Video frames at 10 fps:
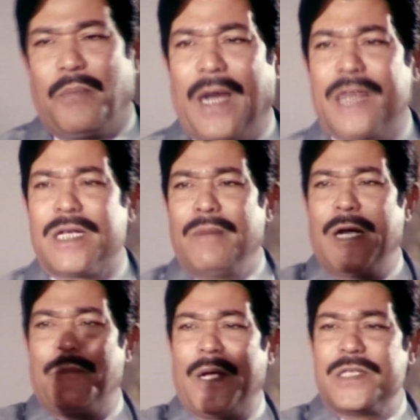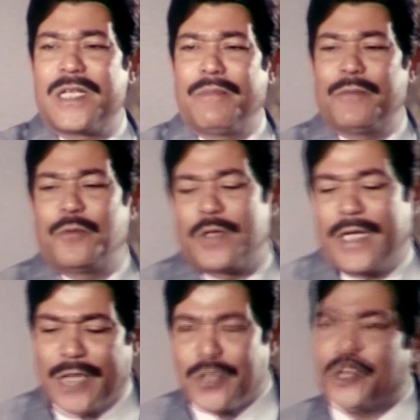পায়জামা পাঞ্জাবি পরে
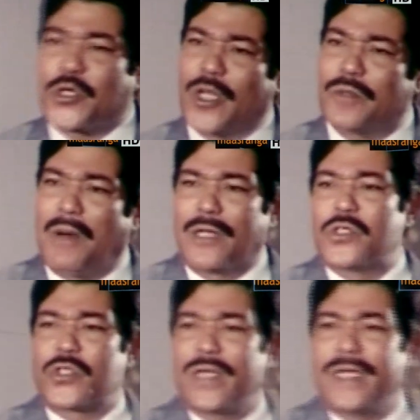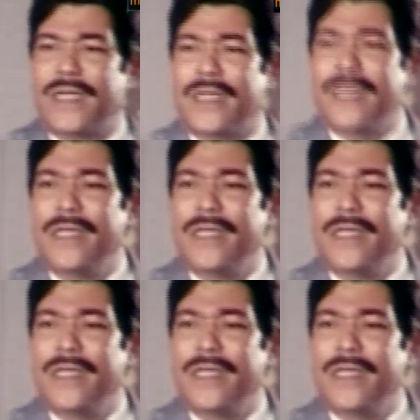একজন সৎ মানুষে